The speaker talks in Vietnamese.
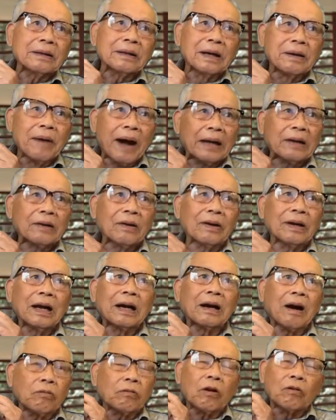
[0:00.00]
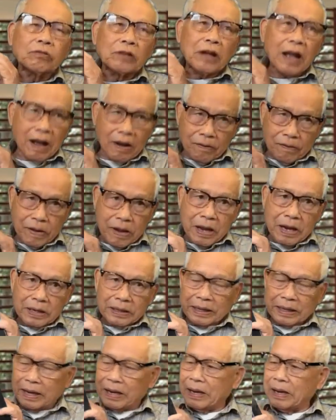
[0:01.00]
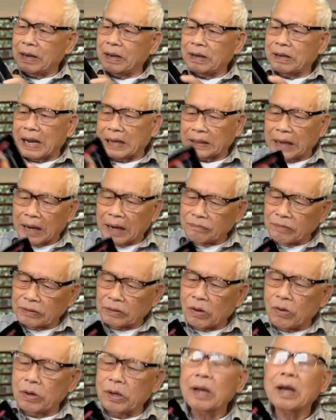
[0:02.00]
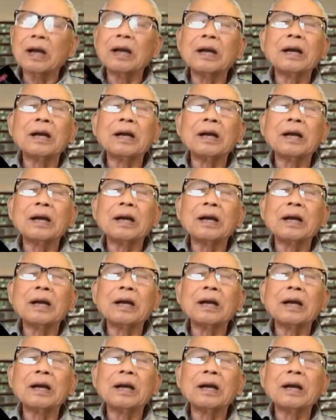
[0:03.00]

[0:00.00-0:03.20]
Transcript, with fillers: người bạn đó là gốc Công giáo thì là thân với tôi,